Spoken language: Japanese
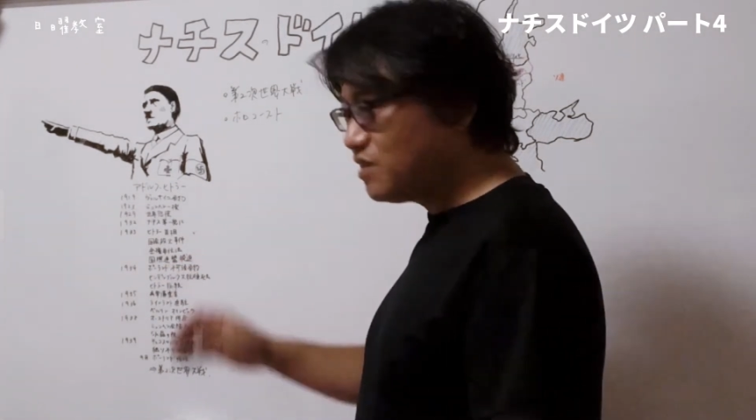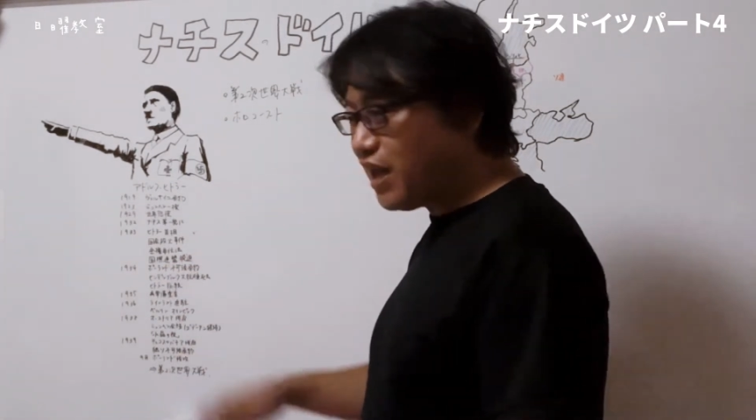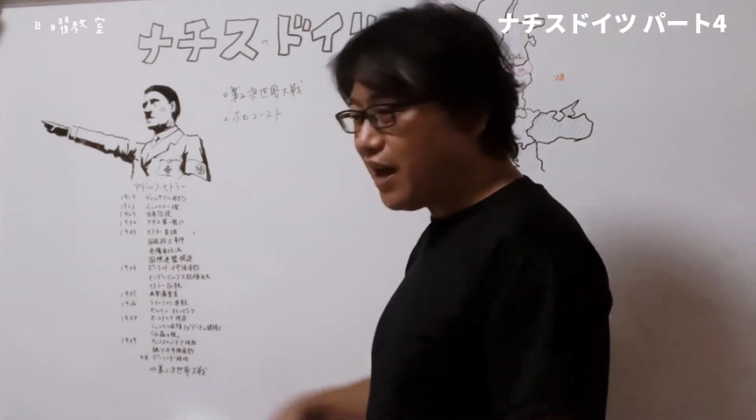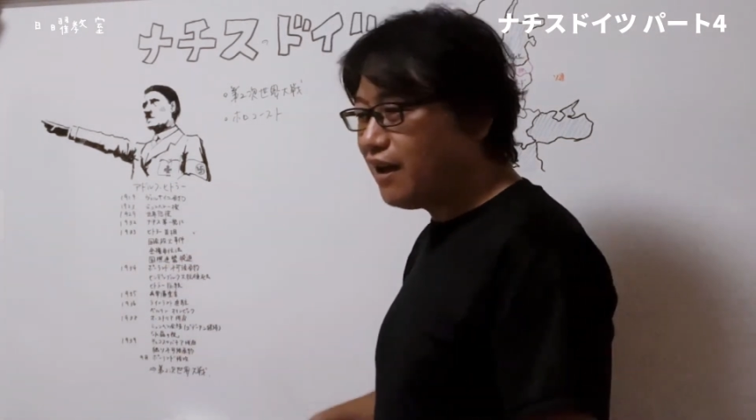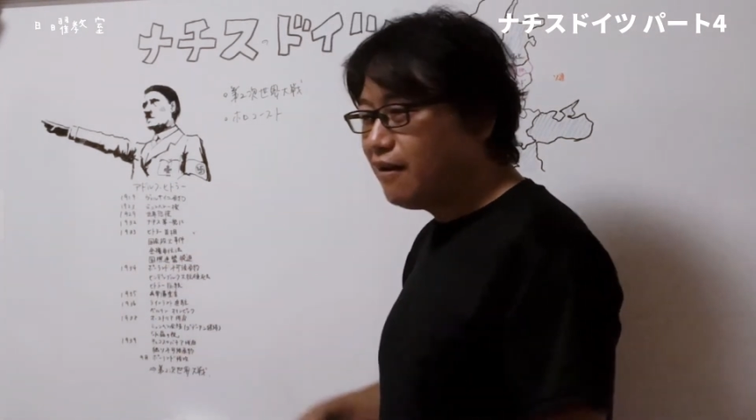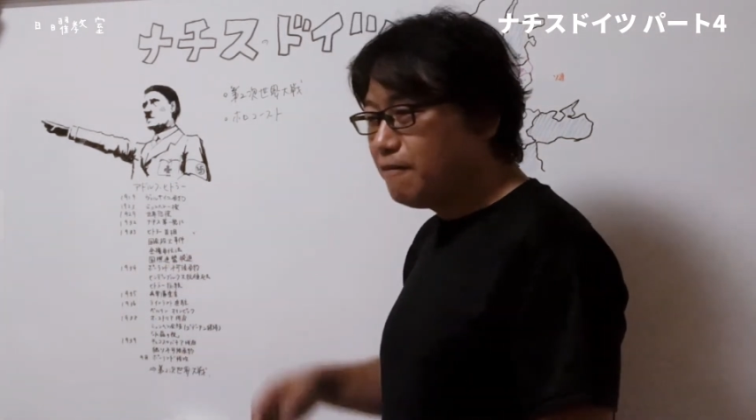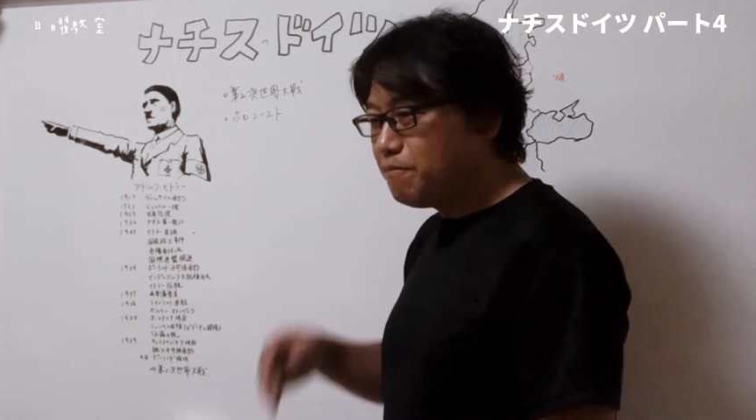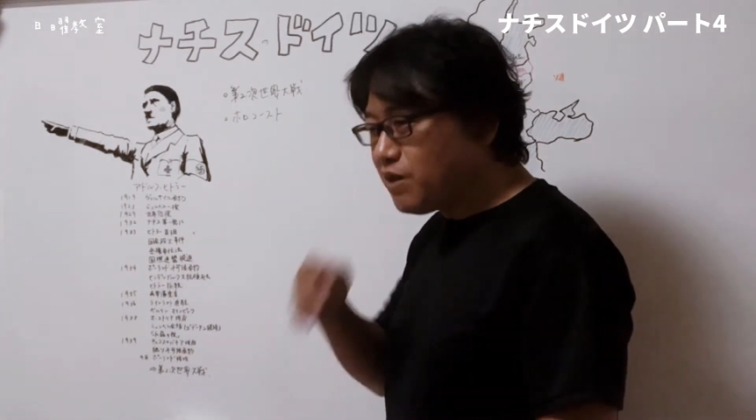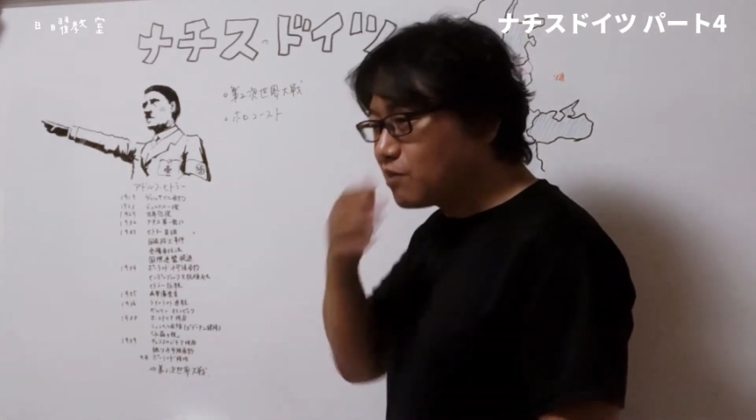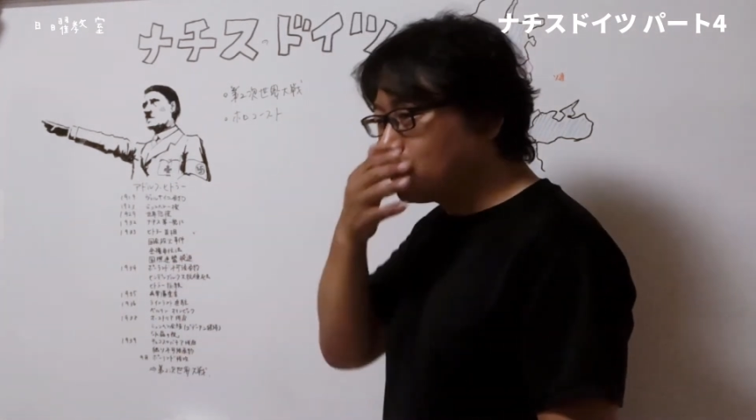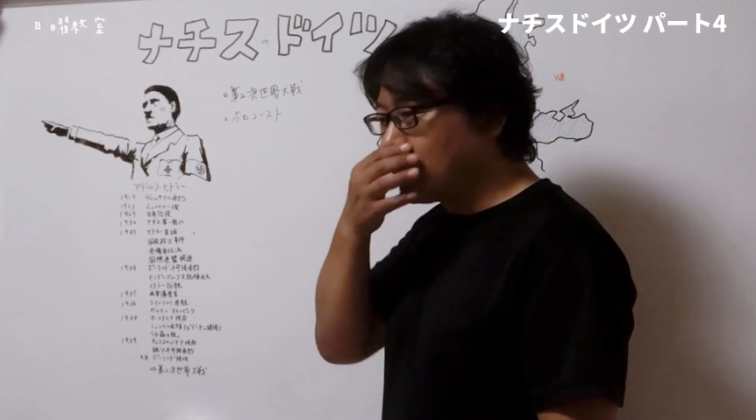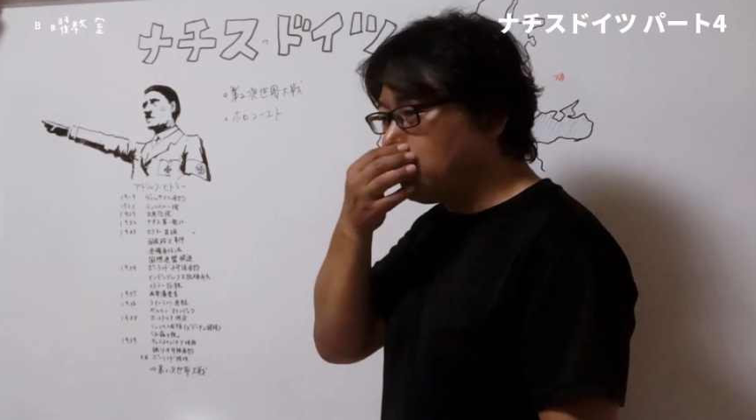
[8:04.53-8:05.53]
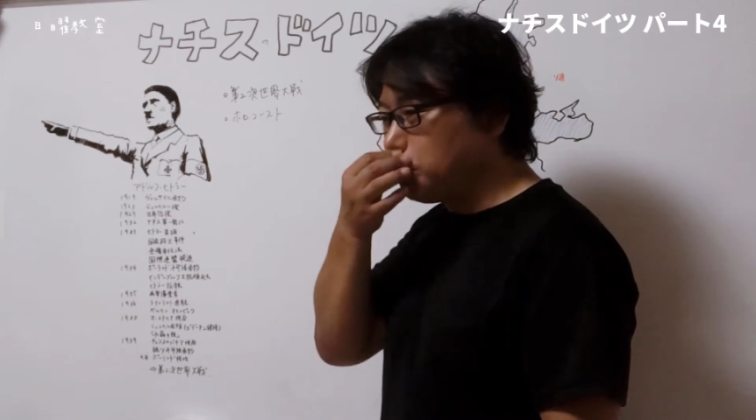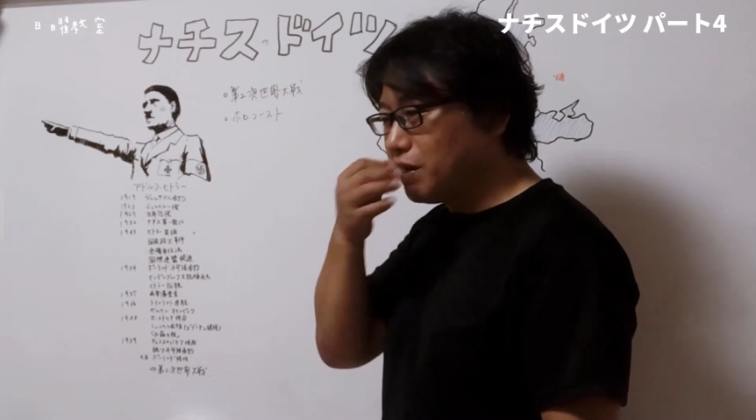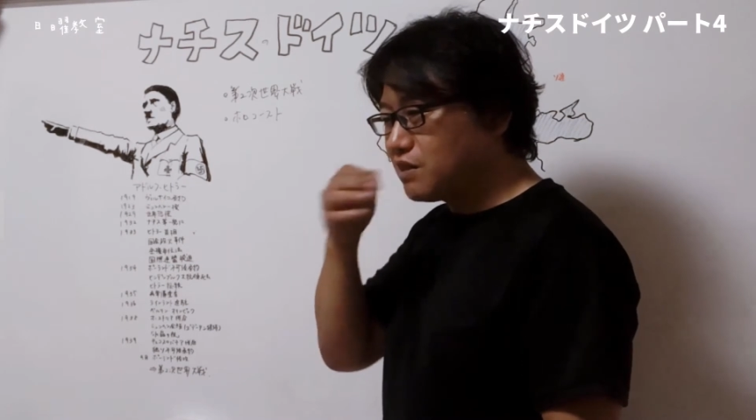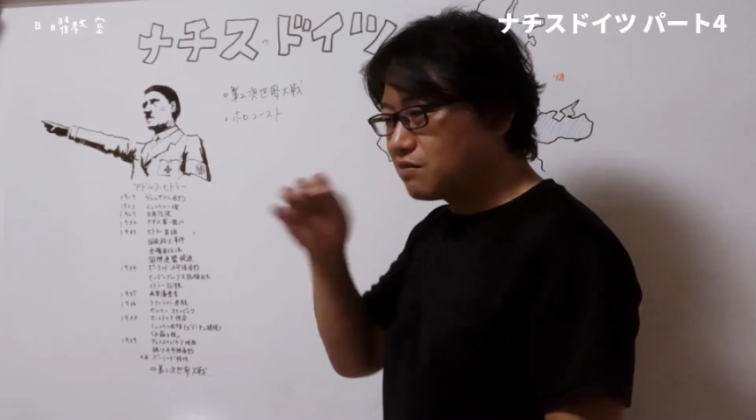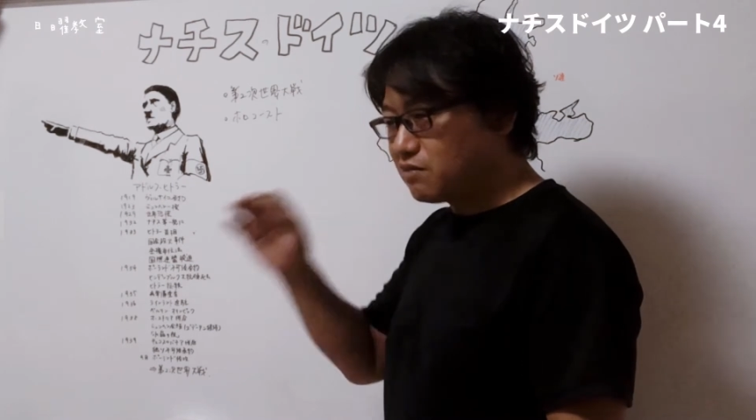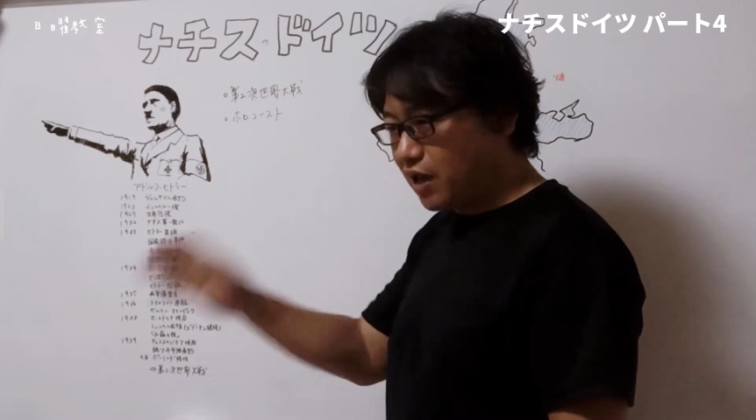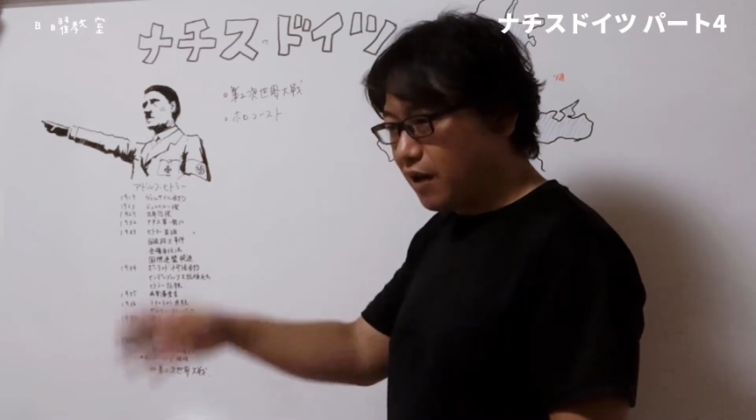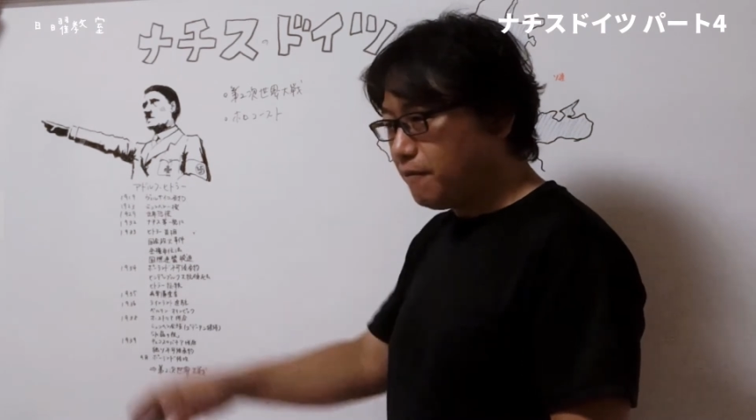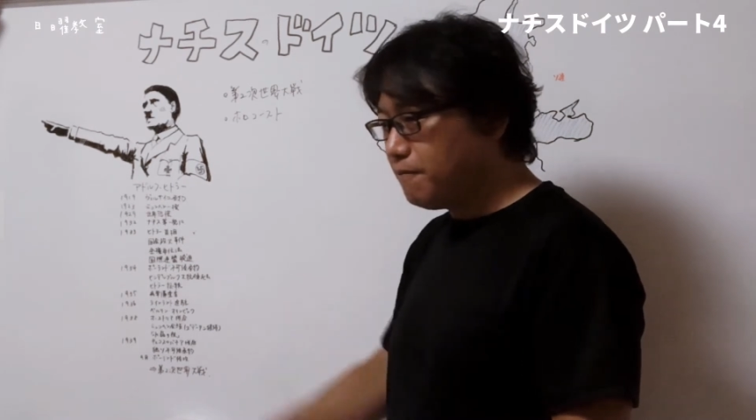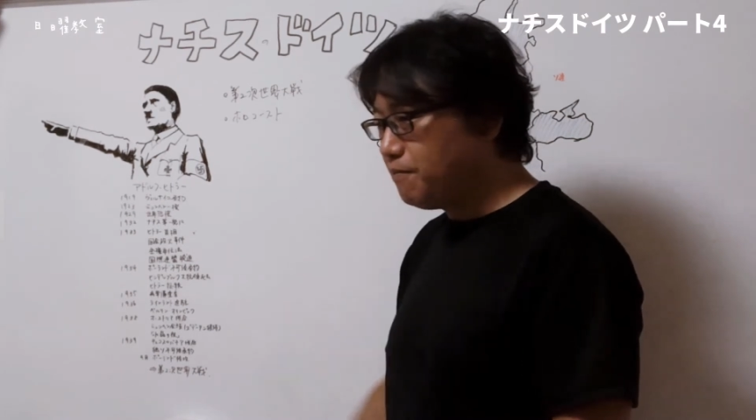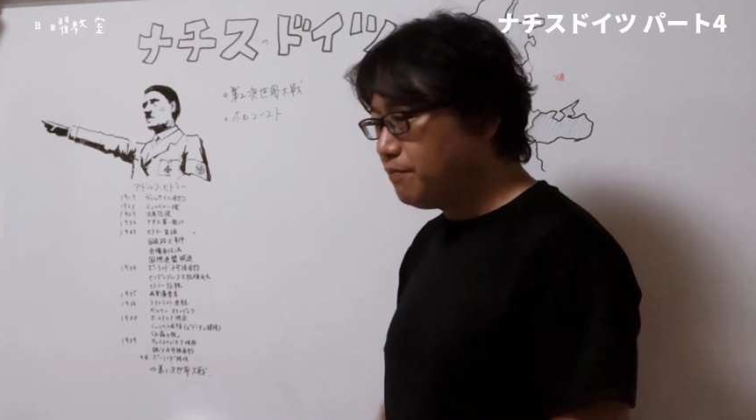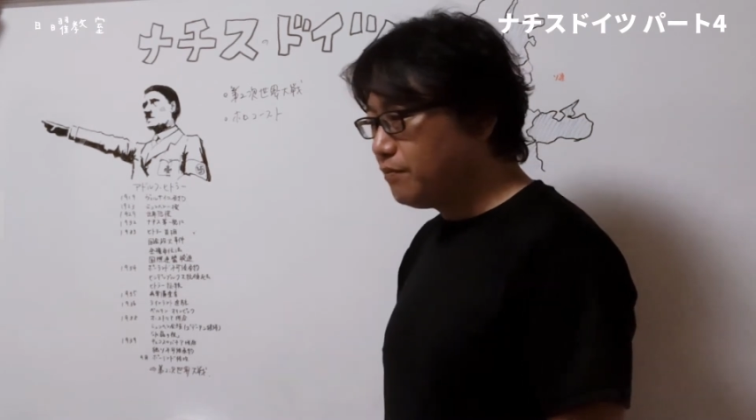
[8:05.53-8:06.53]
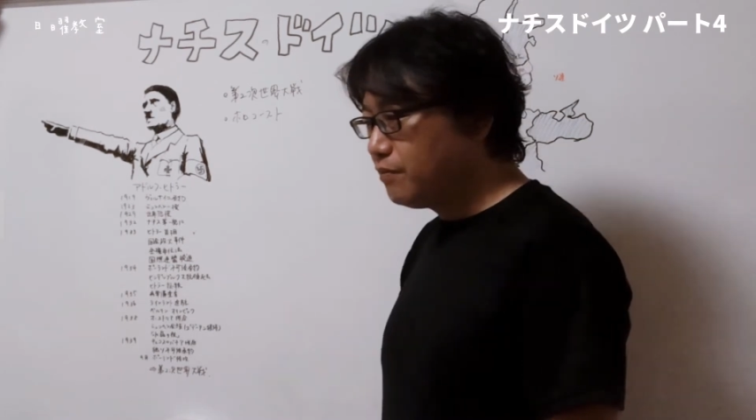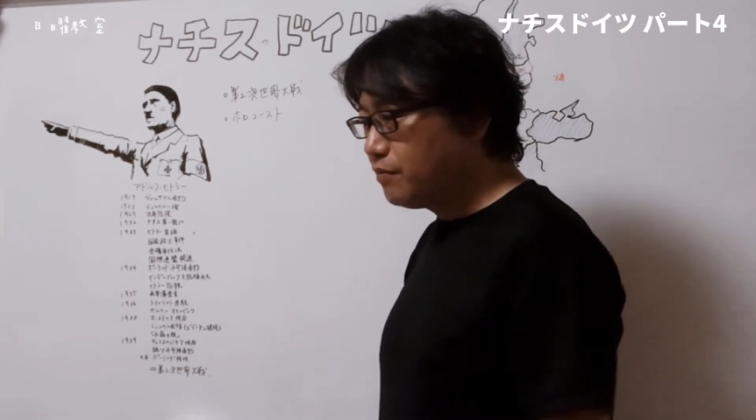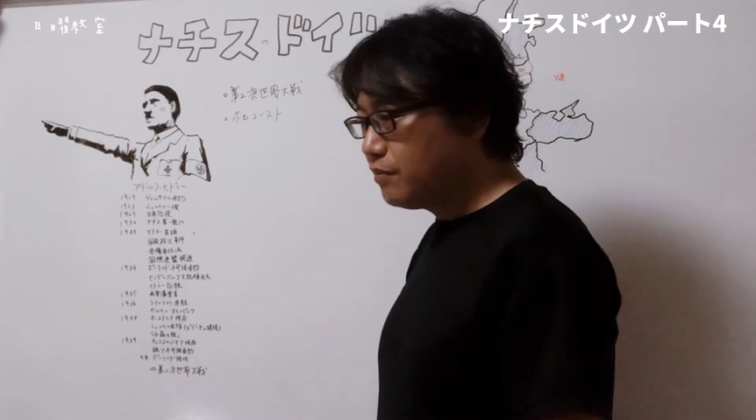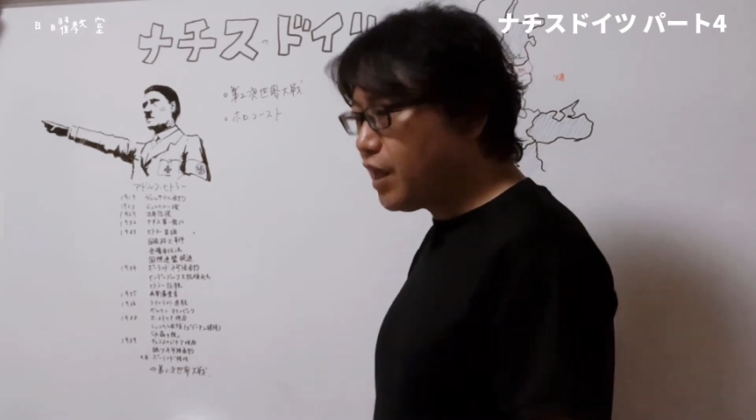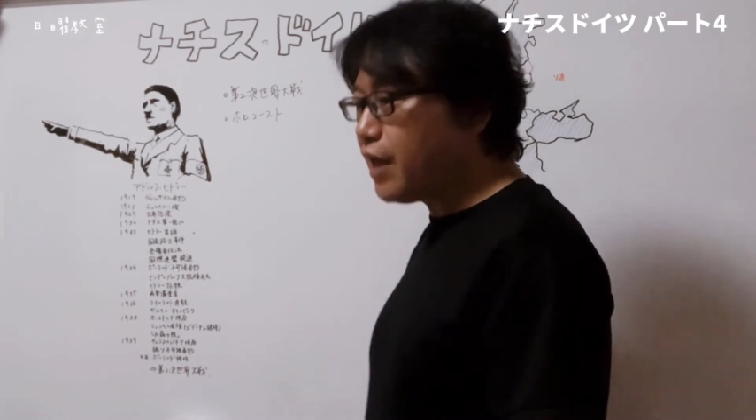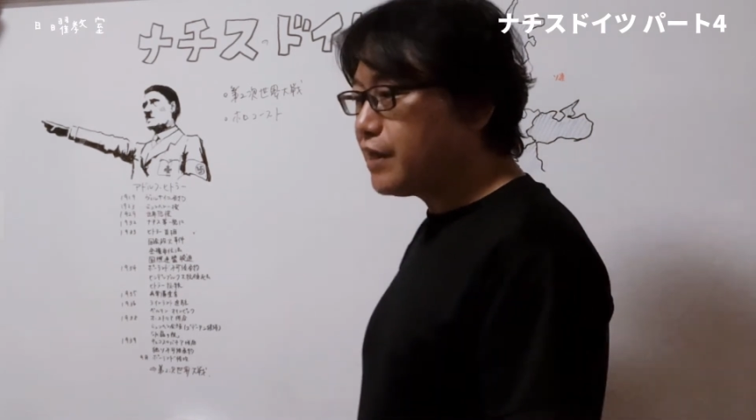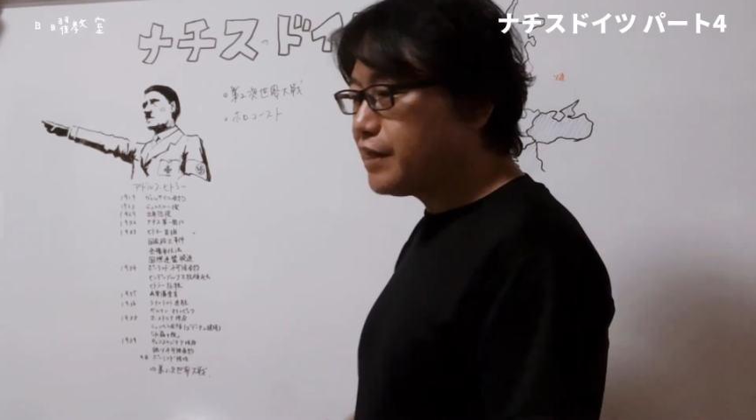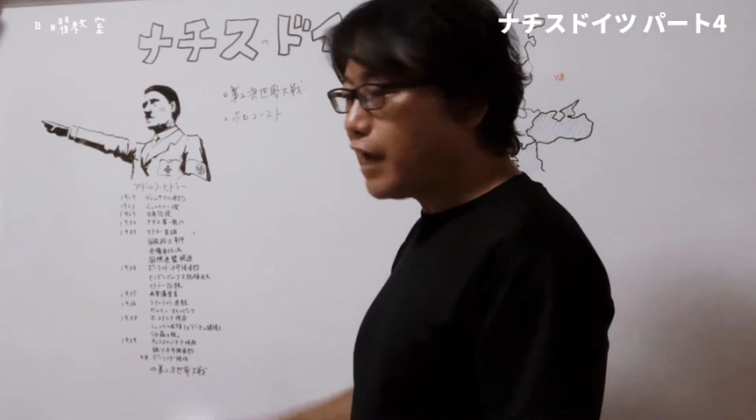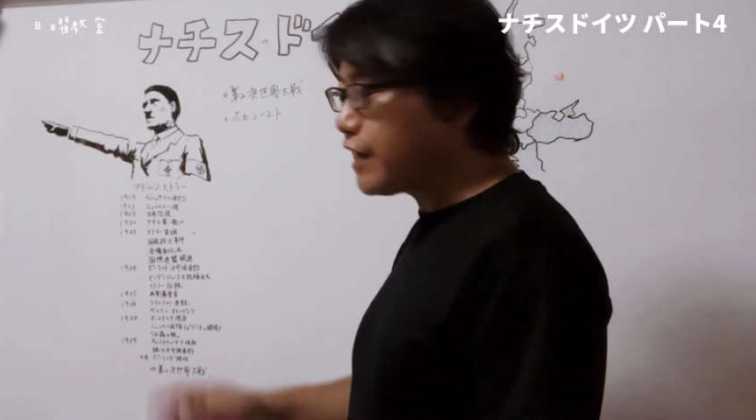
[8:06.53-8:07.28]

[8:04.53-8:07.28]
売ってで軍隊もいっぱい作ってでやり